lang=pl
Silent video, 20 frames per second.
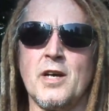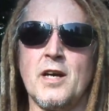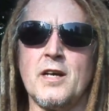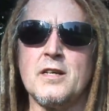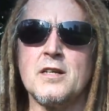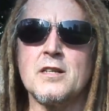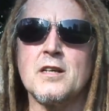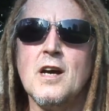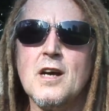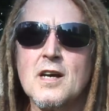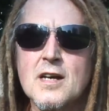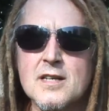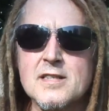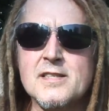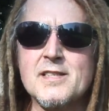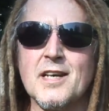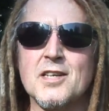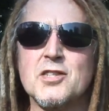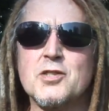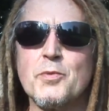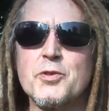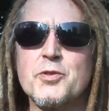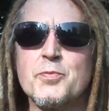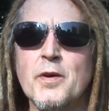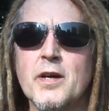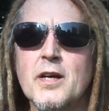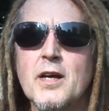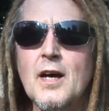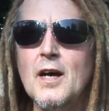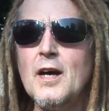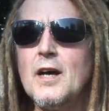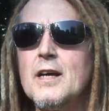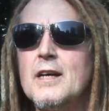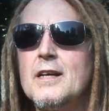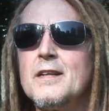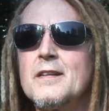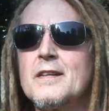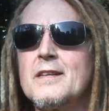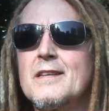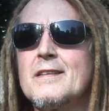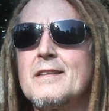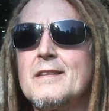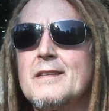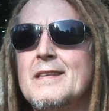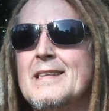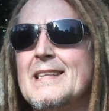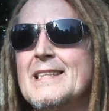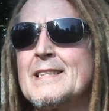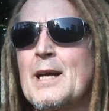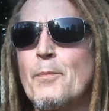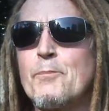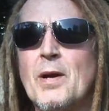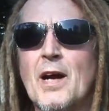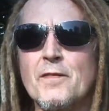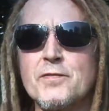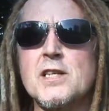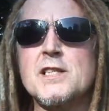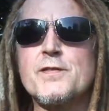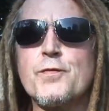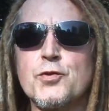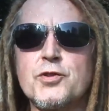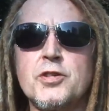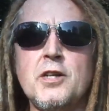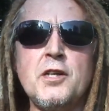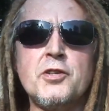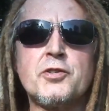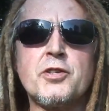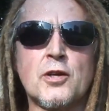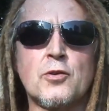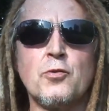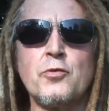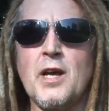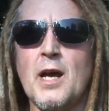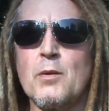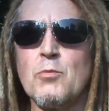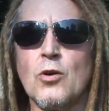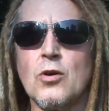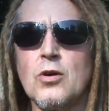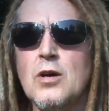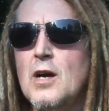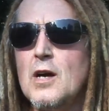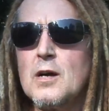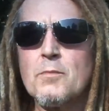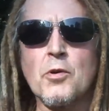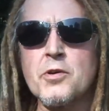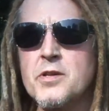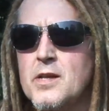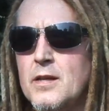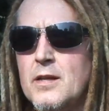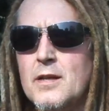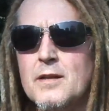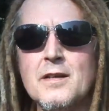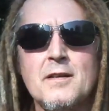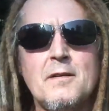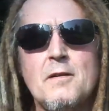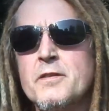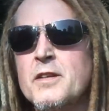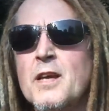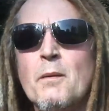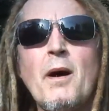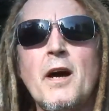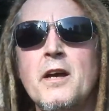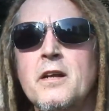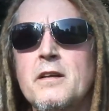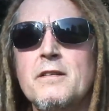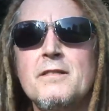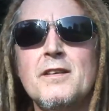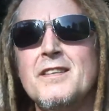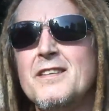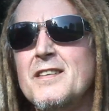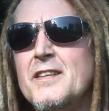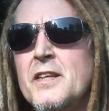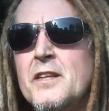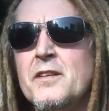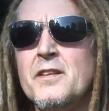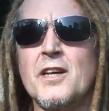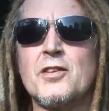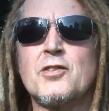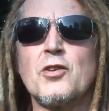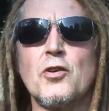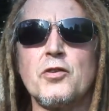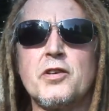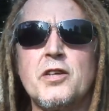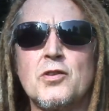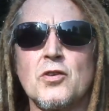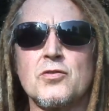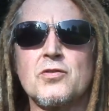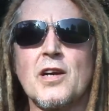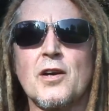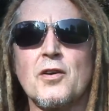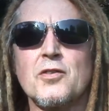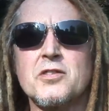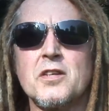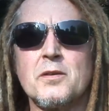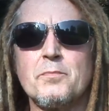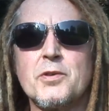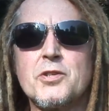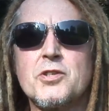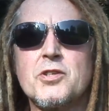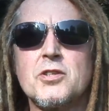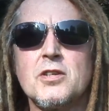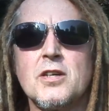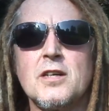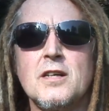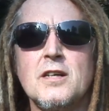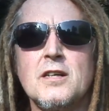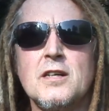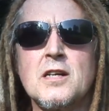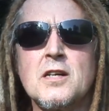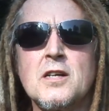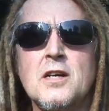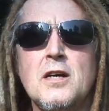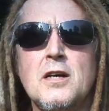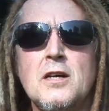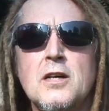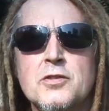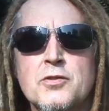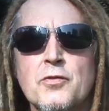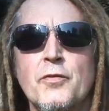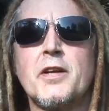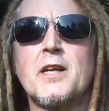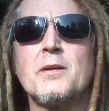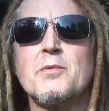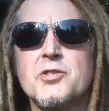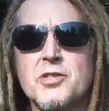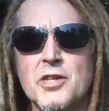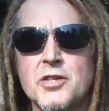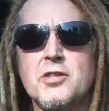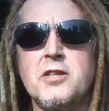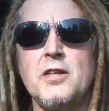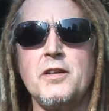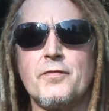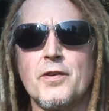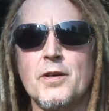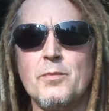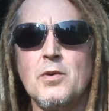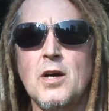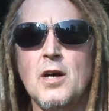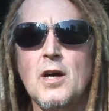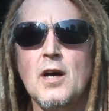Nie? I żebyśmy naprawdę zwrócili się ku Niemu, bo nie. Nie ma innej drogi do tego, żeby być e, człowiekiem szczęśliwym.